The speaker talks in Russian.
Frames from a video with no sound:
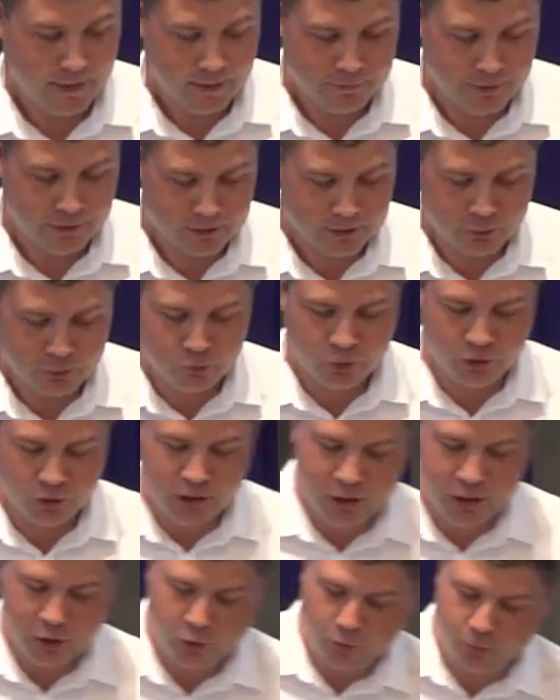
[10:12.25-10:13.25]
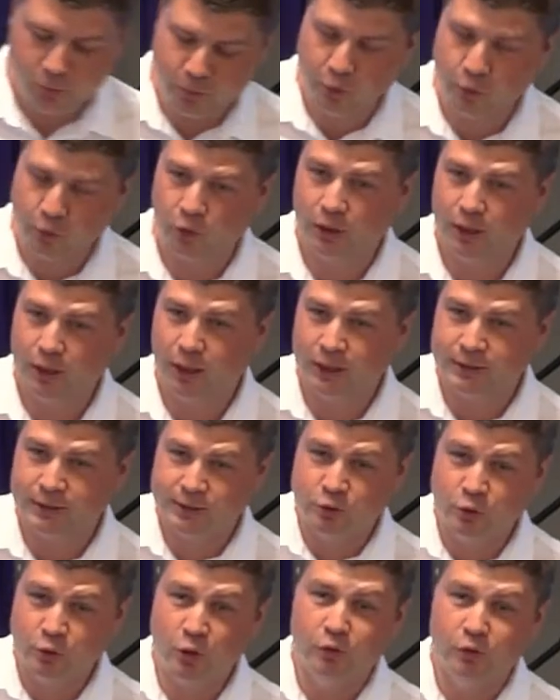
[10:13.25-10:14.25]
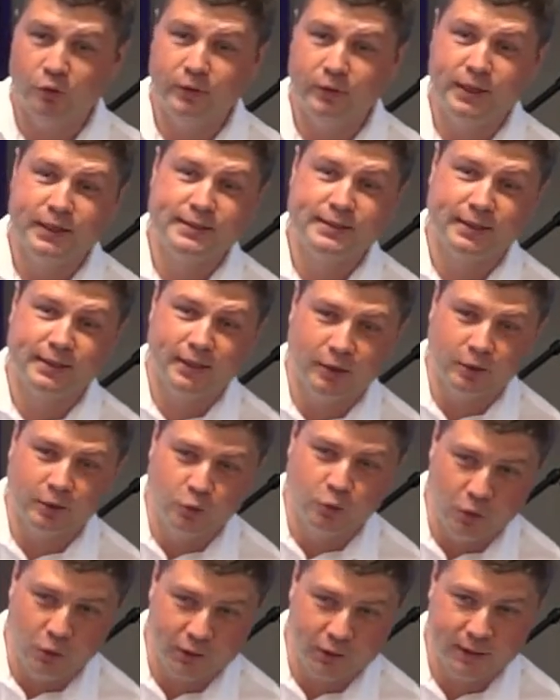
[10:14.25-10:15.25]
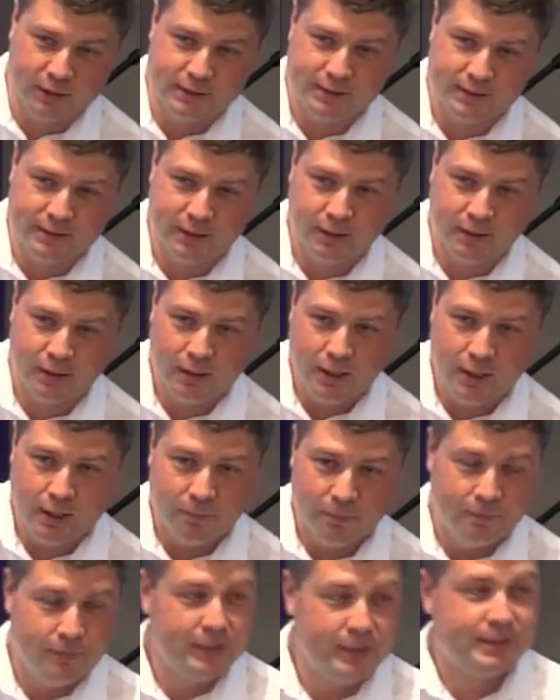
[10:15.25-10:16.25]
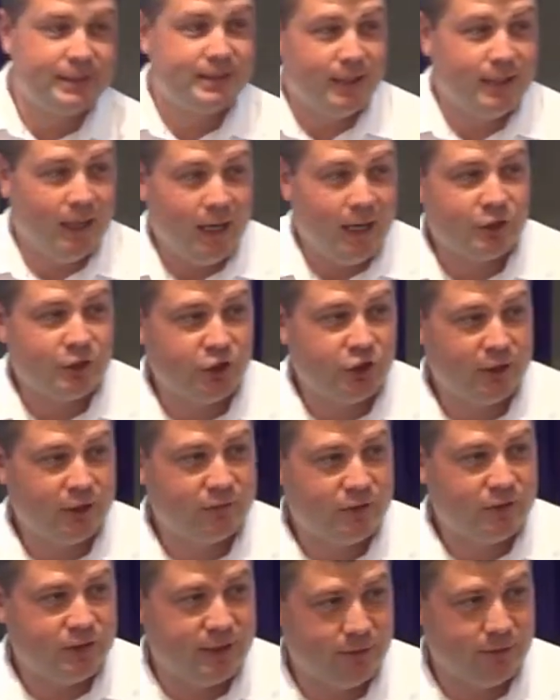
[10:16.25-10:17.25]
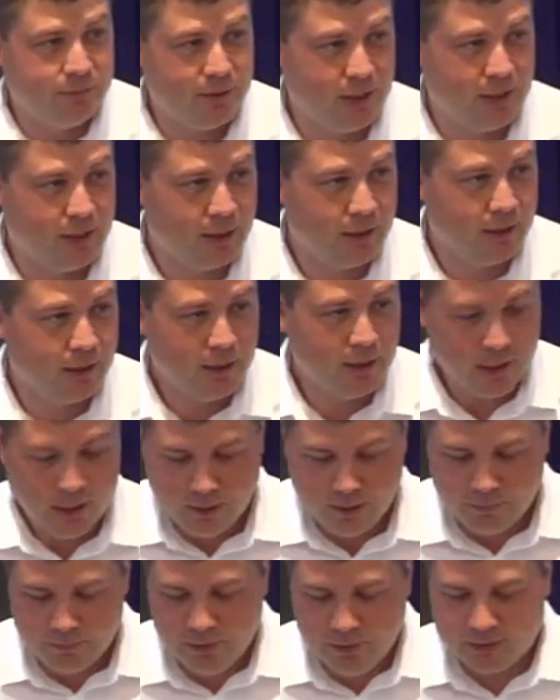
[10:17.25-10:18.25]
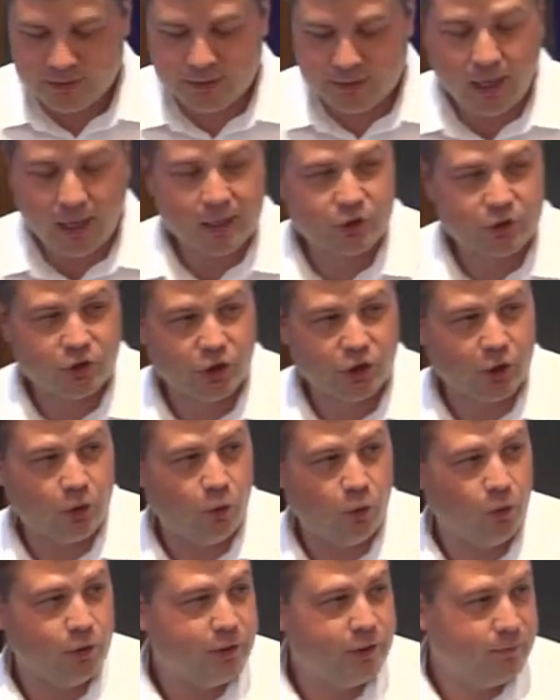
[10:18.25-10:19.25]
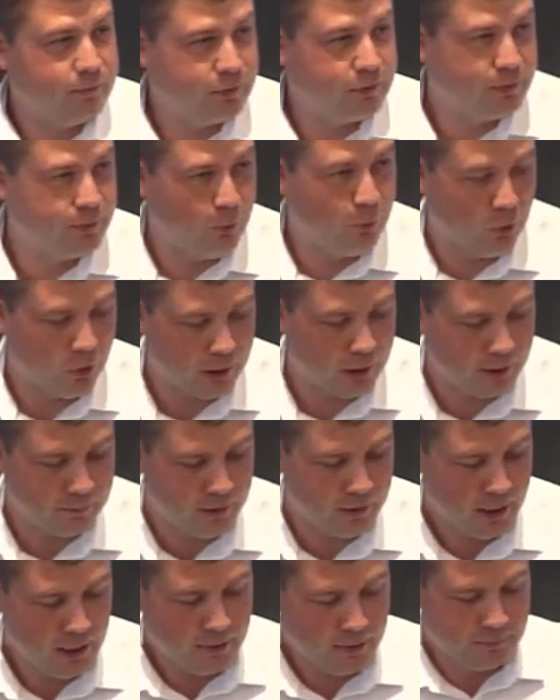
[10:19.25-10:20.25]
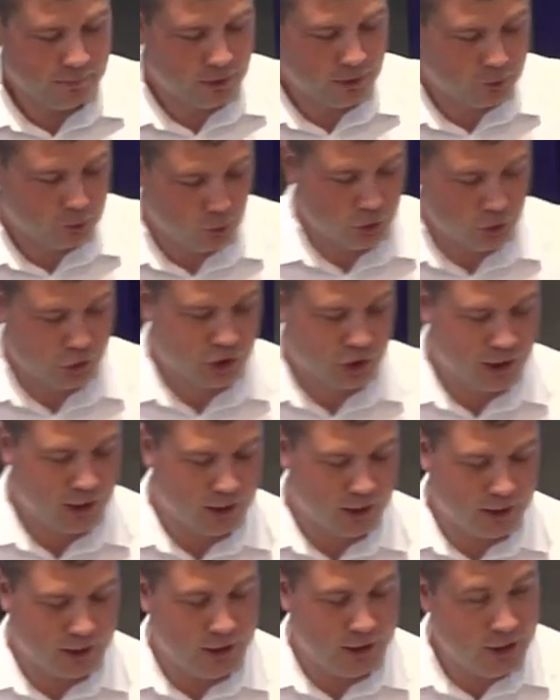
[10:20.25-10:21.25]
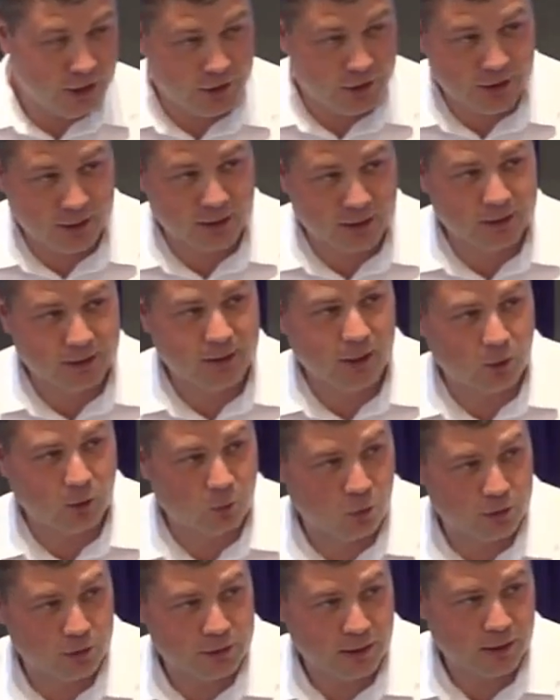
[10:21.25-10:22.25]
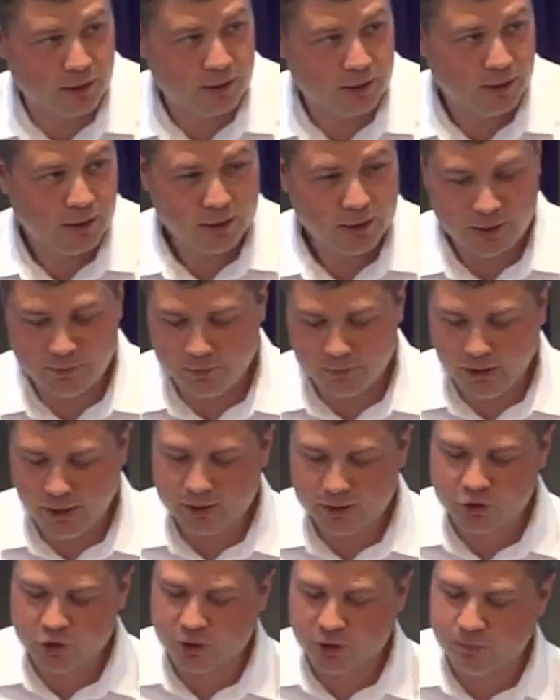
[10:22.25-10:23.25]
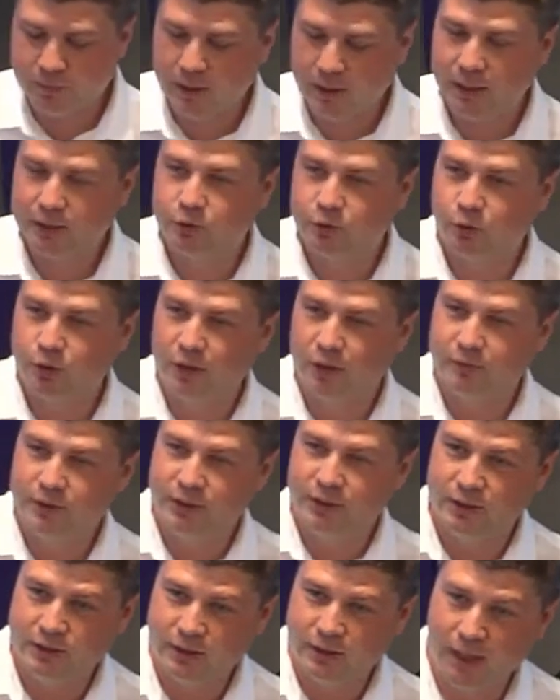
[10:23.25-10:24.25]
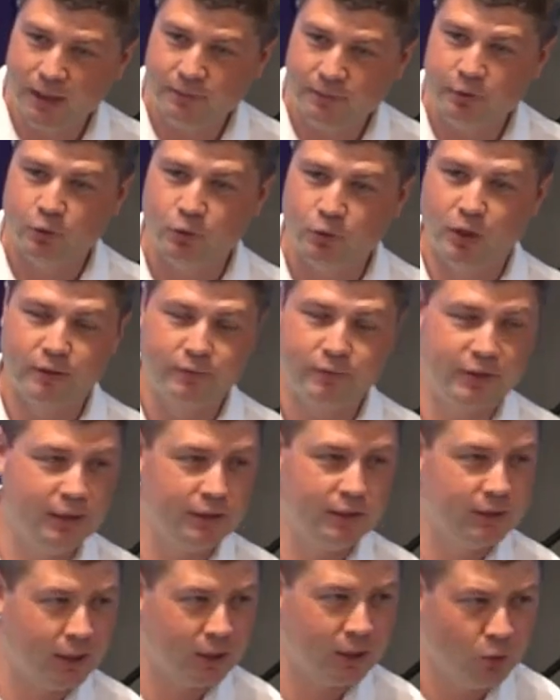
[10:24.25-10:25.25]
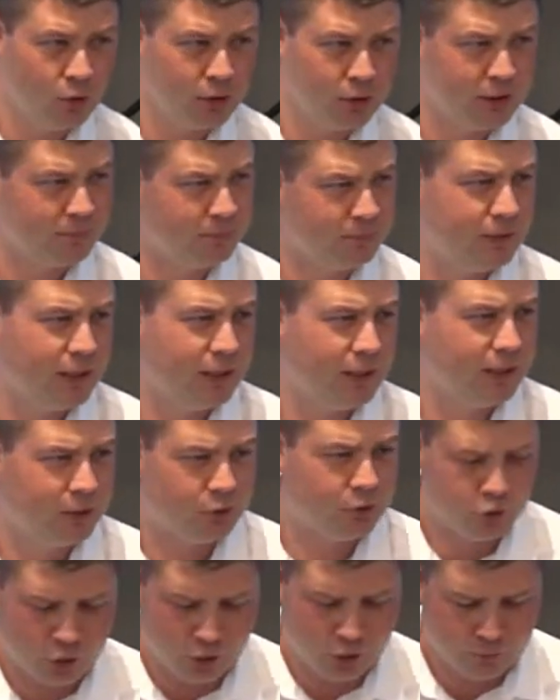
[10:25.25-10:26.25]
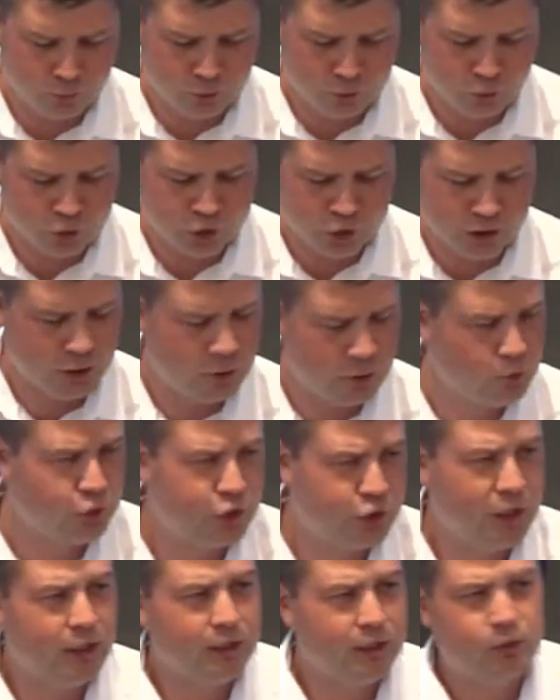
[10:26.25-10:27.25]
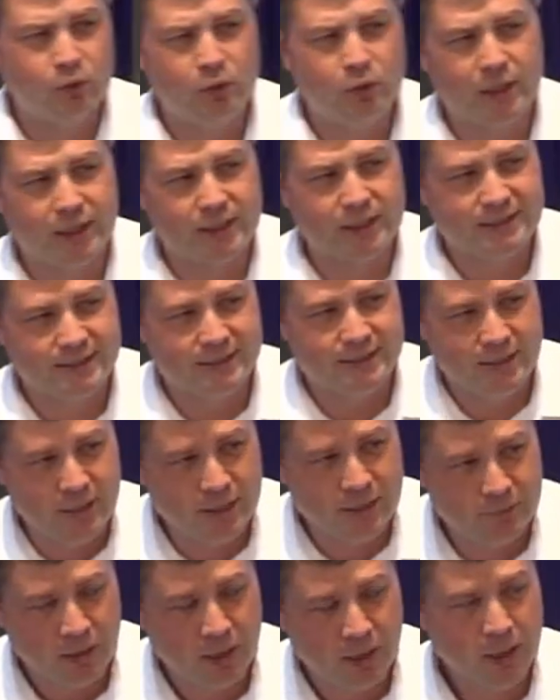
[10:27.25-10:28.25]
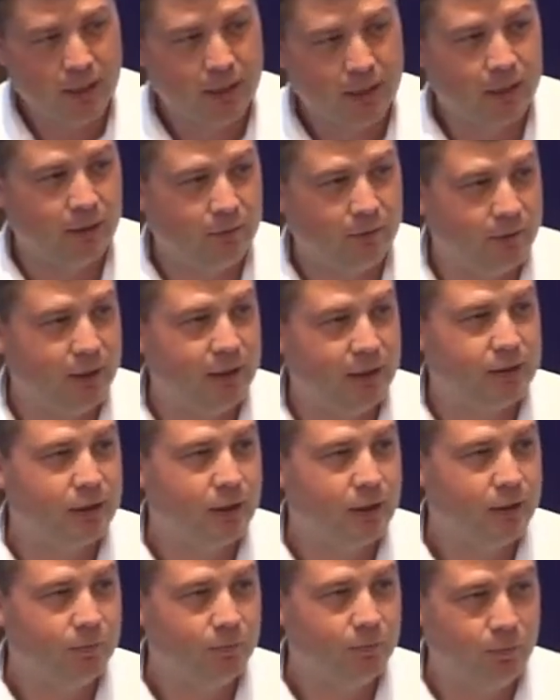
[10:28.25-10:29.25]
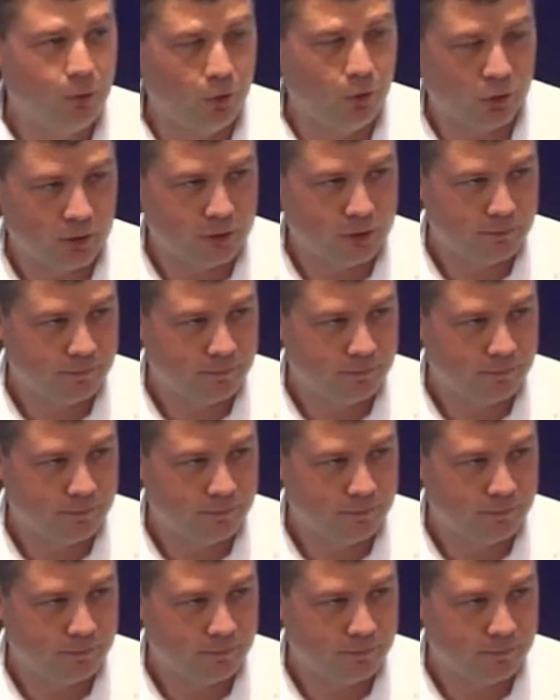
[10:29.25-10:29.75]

Поэтому их упрек основывается на гордости. Мы старшие в семье, мы также ходим с Богом, мы тоже лидеры народа, и младший брат руководит нами, руководит народом, делает, что ему нужно. Неужели только с ним говорит Бог?